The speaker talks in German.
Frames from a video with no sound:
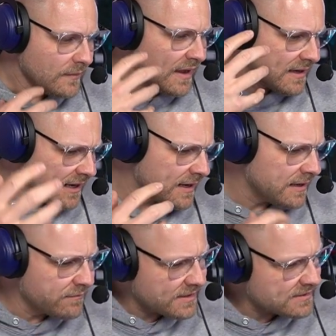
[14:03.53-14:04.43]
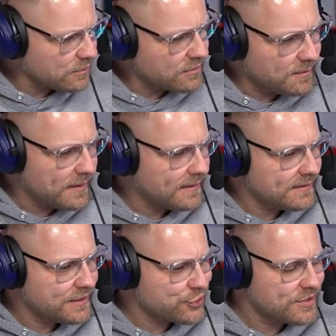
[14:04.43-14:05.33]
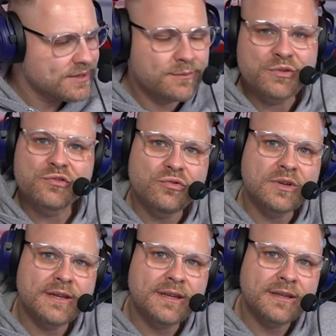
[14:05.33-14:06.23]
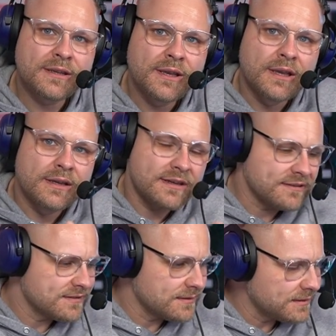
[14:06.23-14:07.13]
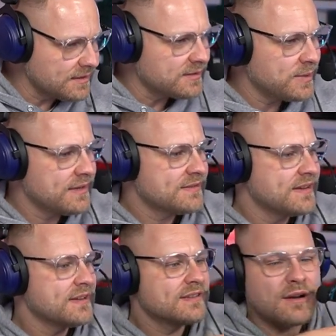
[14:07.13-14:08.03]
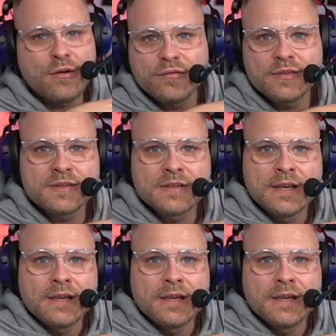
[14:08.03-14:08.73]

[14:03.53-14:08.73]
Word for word: Ein kleiner Hinweis auch nochmal an der Stelle bezüglich des äh, Displays, der hier drauf ist.